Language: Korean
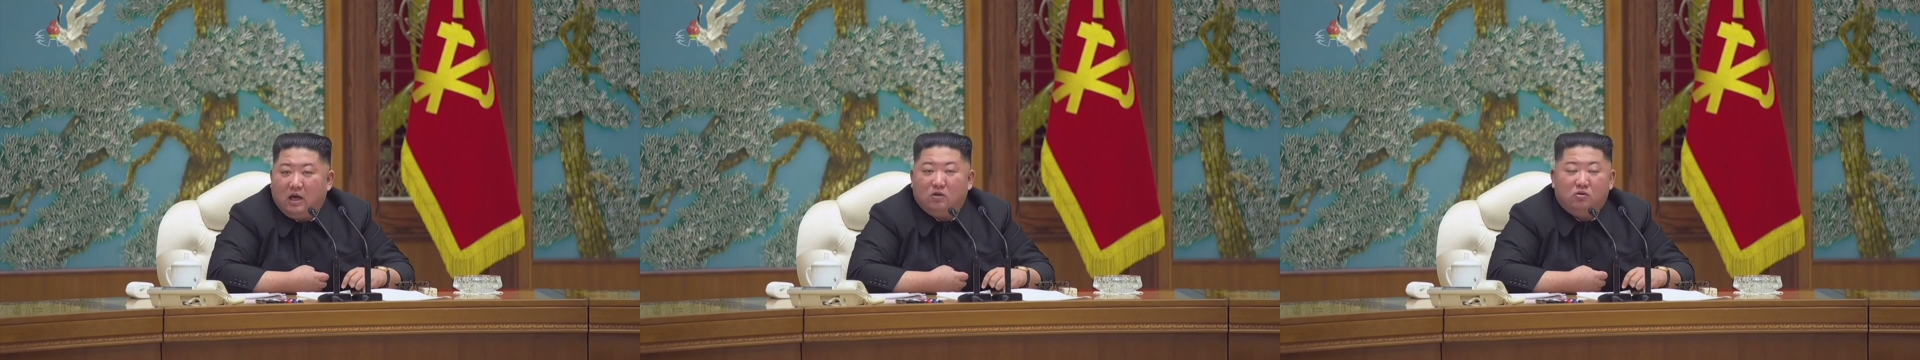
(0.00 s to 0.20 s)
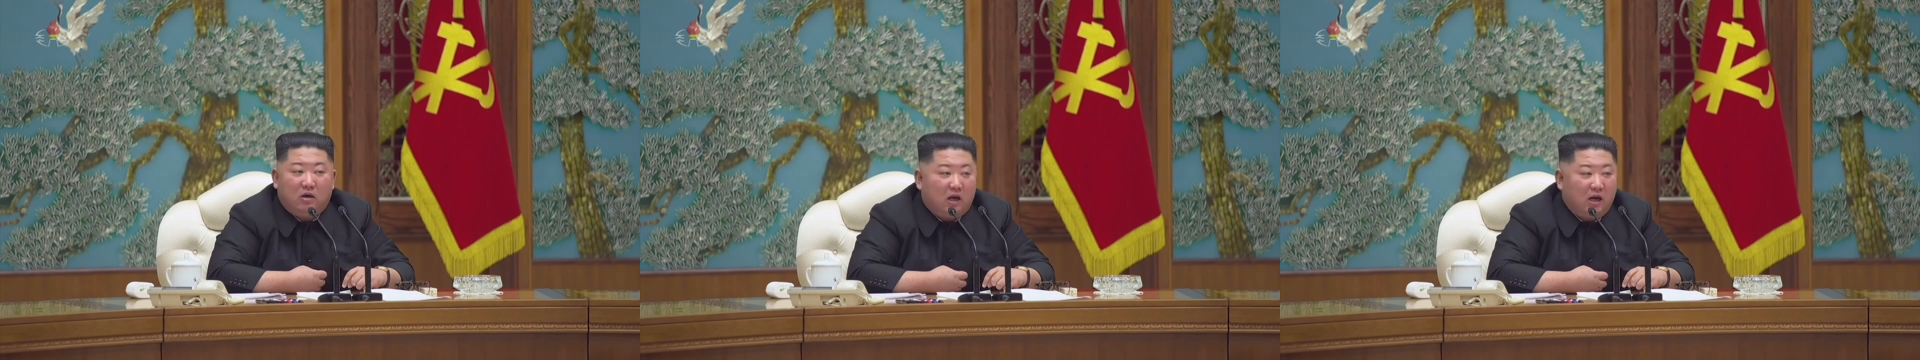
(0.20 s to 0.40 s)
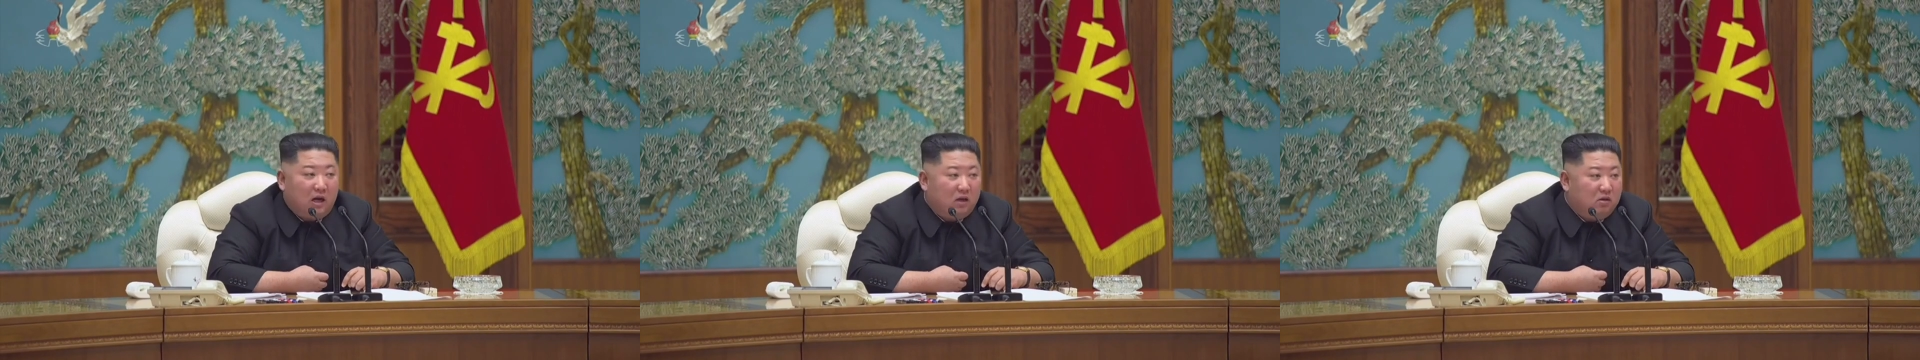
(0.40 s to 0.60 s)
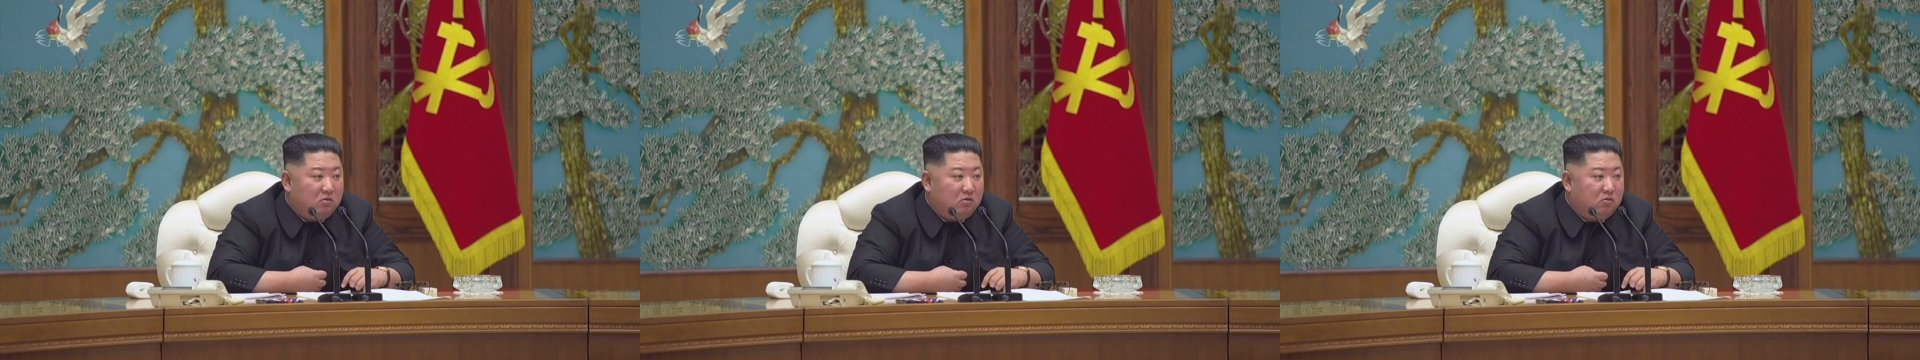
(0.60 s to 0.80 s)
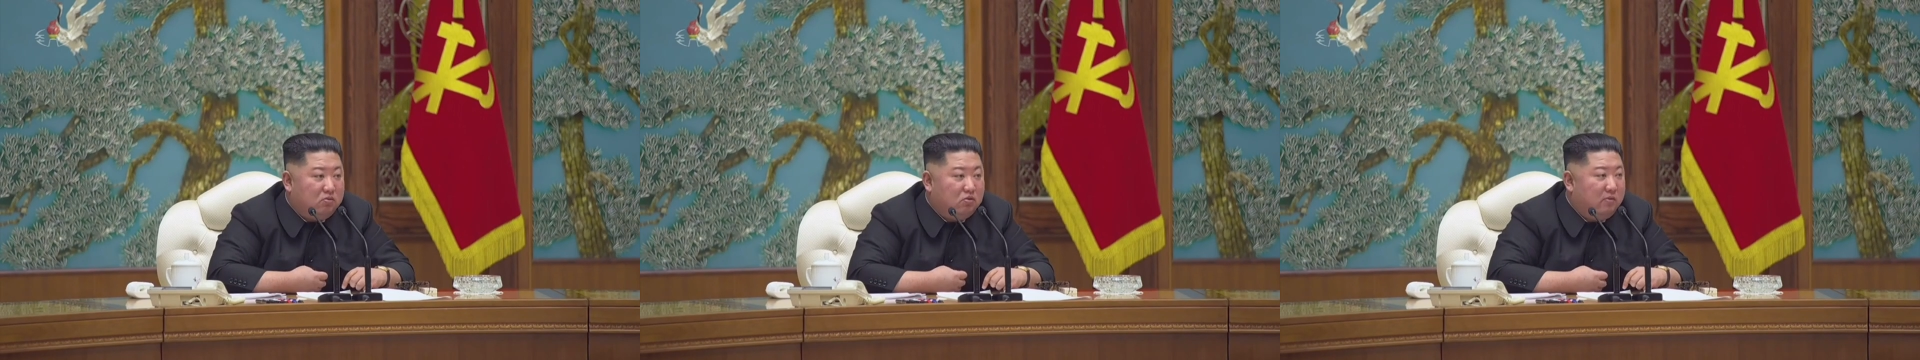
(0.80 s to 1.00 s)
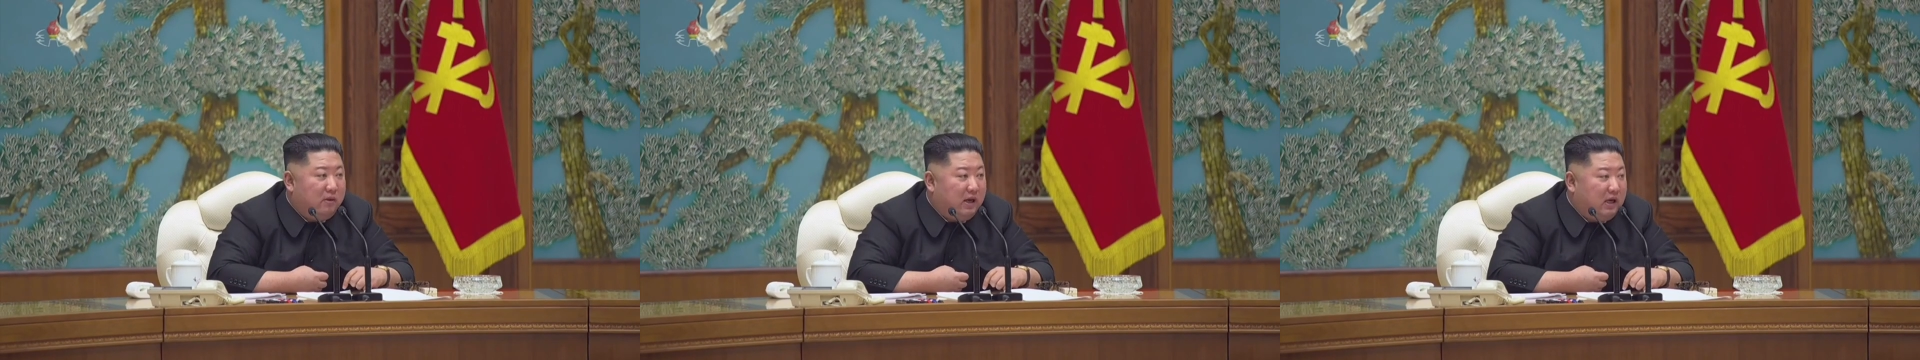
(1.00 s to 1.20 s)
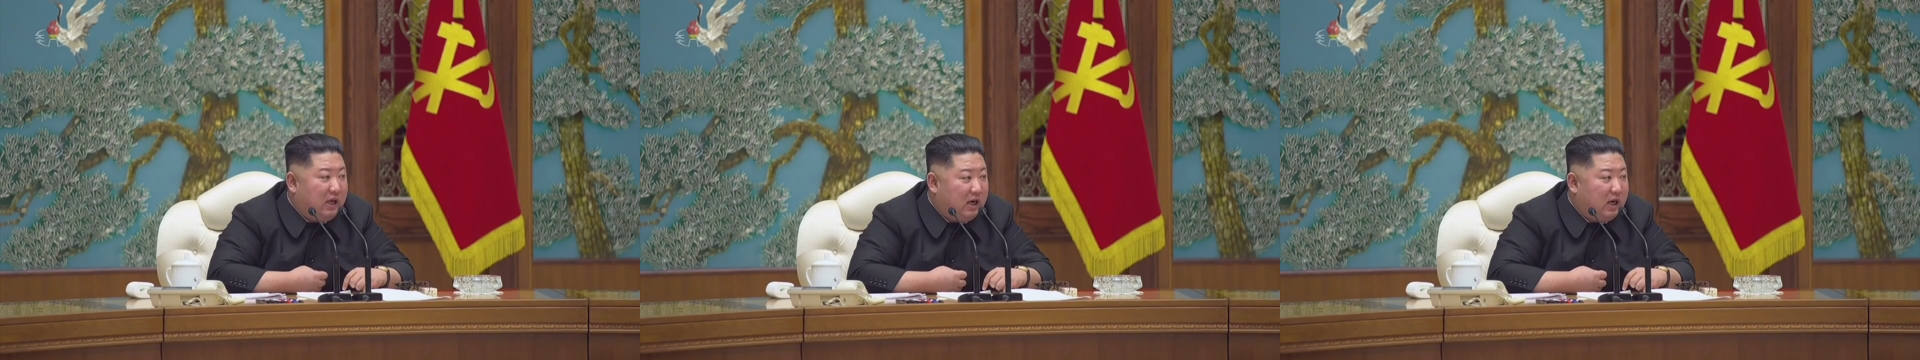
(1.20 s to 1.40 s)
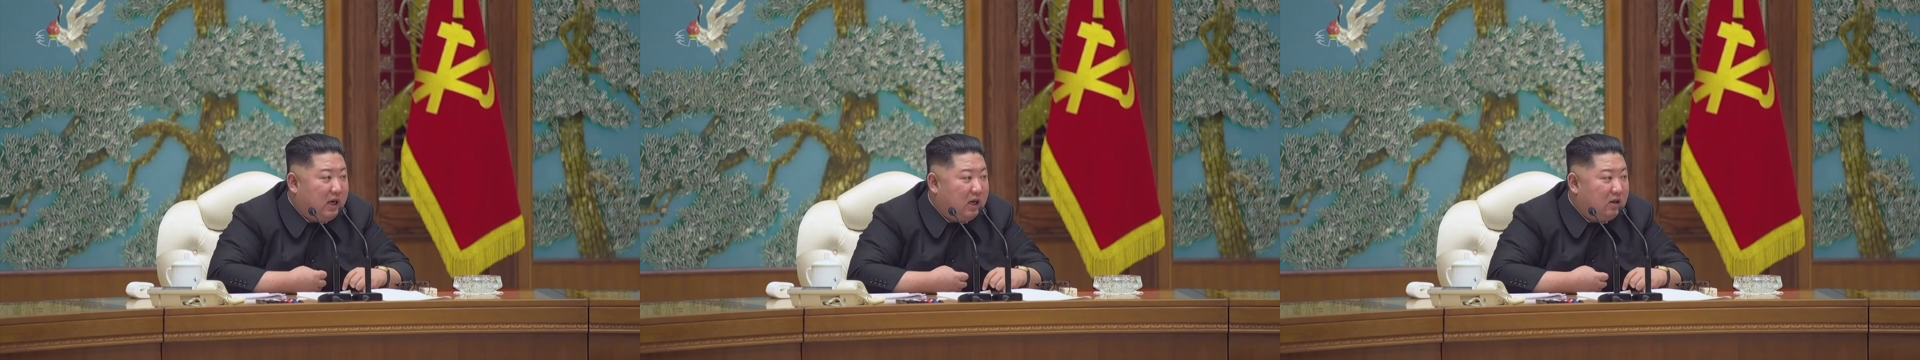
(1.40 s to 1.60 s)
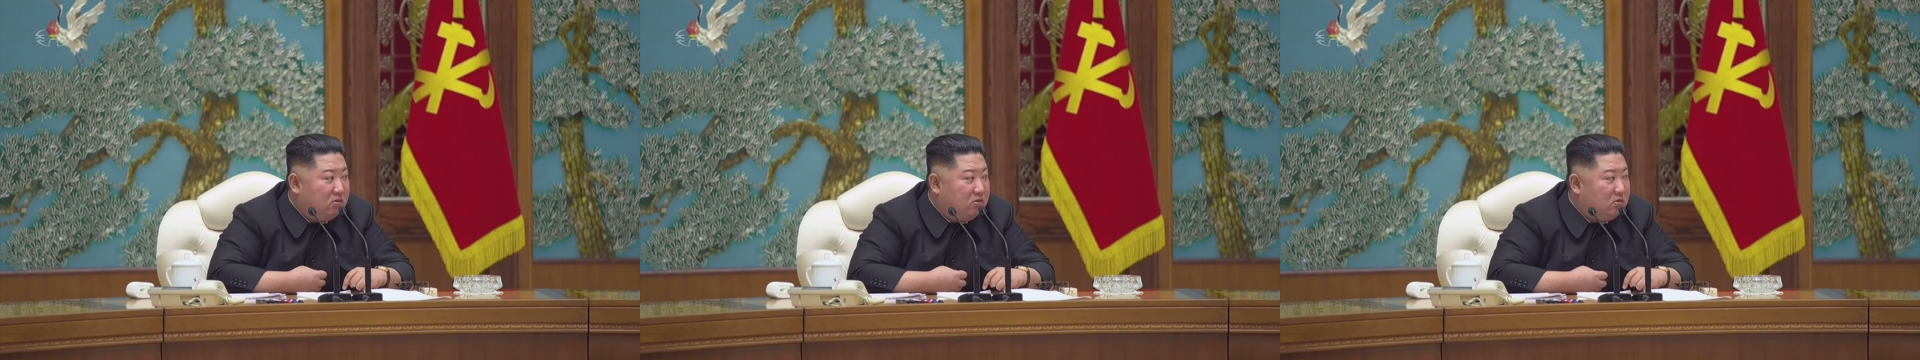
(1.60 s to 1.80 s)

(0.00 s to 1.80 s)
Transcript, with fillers: 대비 준비 사업을